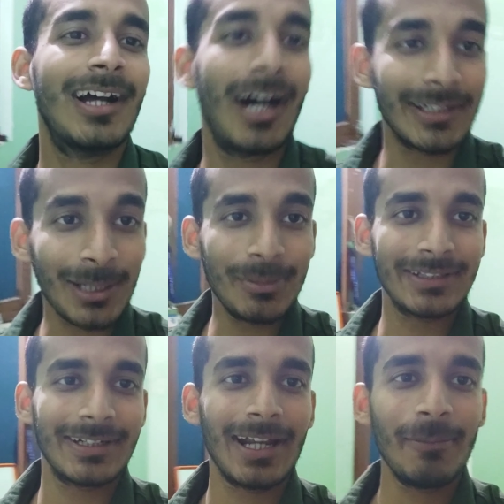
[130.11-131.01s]
खाना
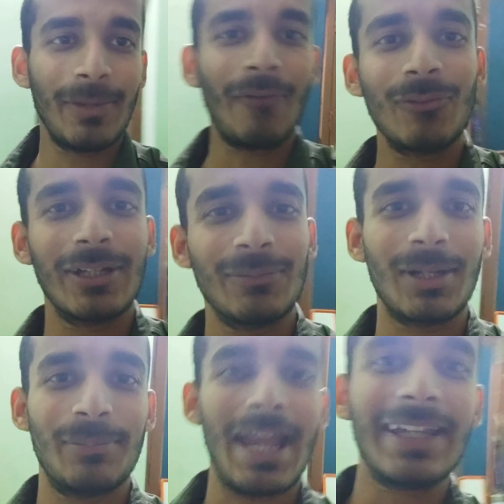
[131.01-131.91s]
बन रहा है मैं आपको एक
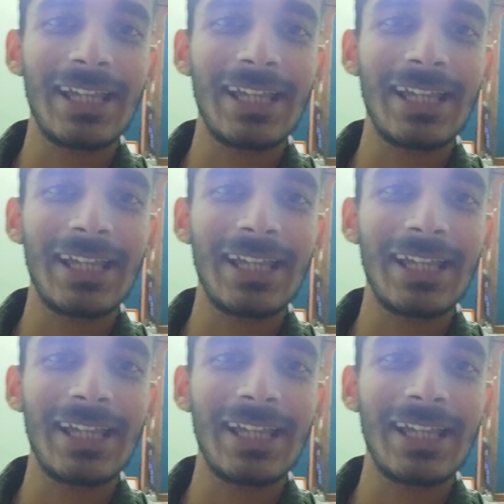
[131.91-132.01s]
बार बैक